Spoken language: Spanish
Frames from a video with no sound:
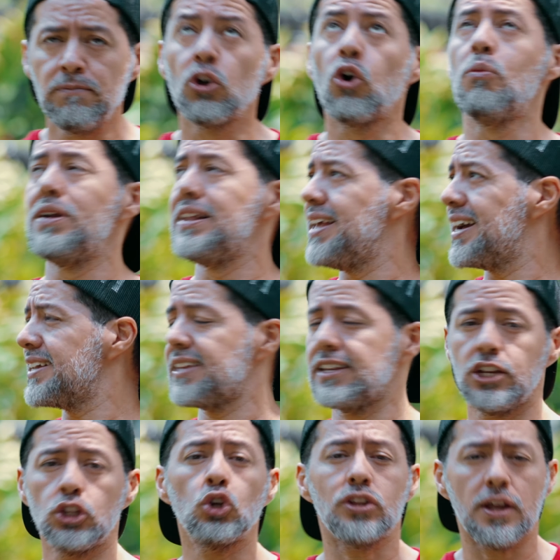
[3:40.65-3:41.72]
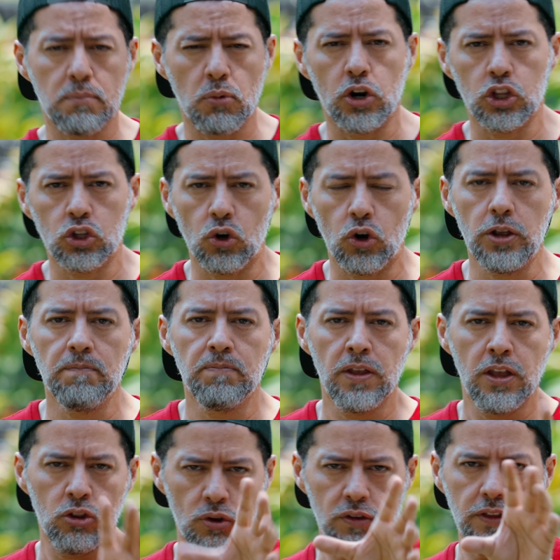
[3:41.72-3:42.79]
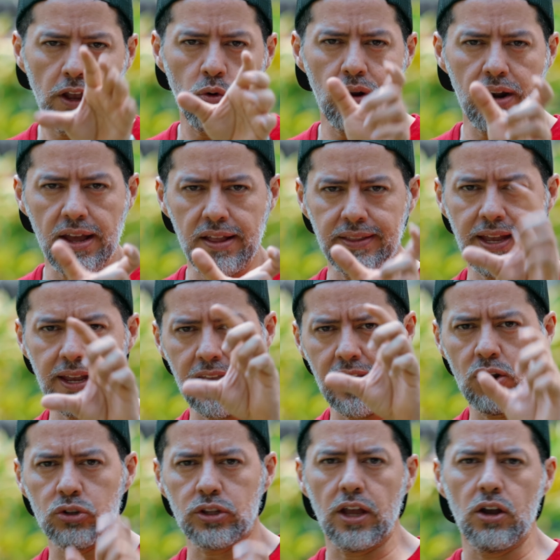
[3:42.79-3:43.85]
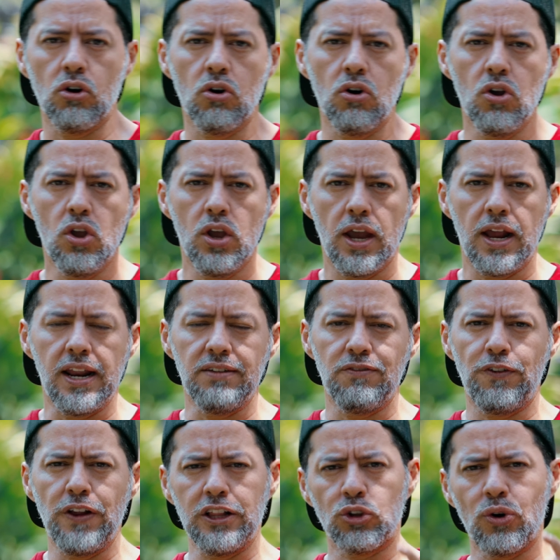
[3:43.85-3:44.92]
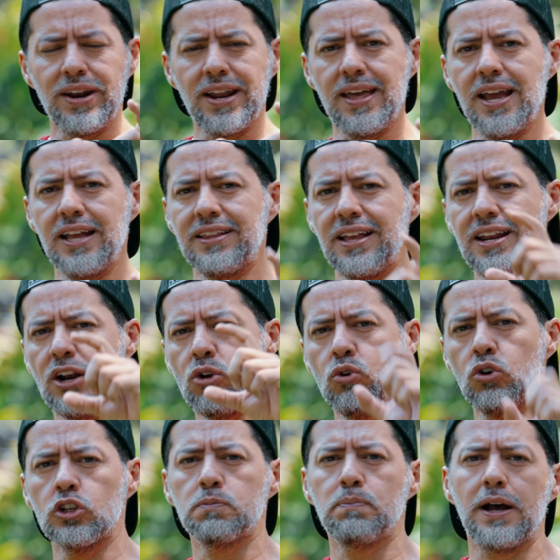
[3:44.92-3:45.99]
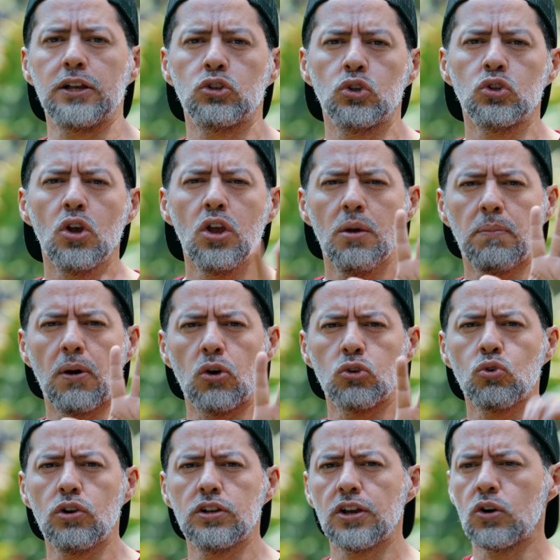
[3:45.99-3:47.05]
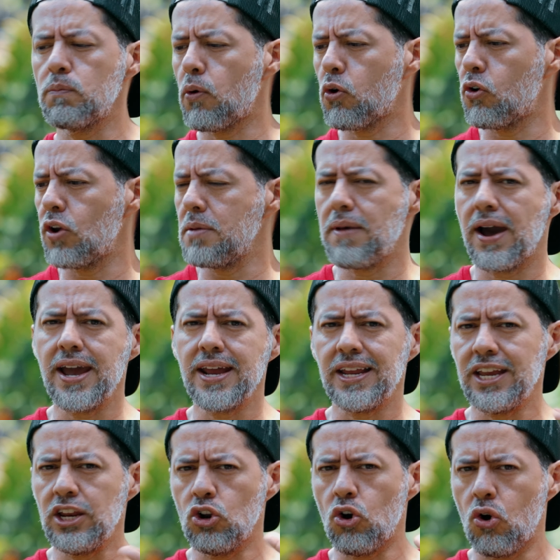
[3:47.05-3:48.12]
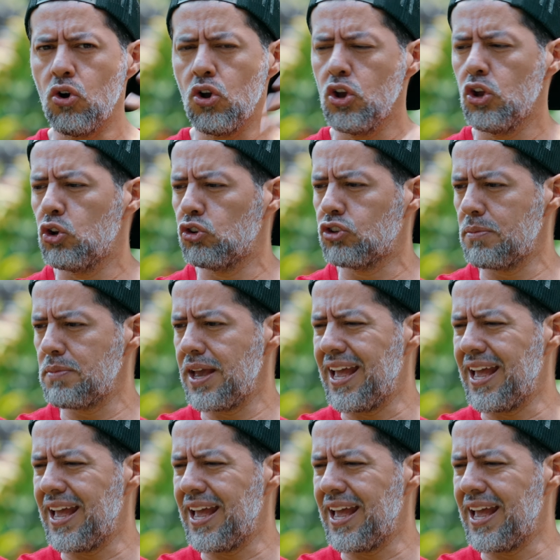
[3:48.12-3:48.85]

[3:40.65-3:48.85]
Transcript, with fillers: yo no alcanzo a ver la pantallita de mi cámara y menos un monitor por muy 7 pulgadas que tenga. Cuando vas 3 metros hacia atrás no ves, no estás viendo y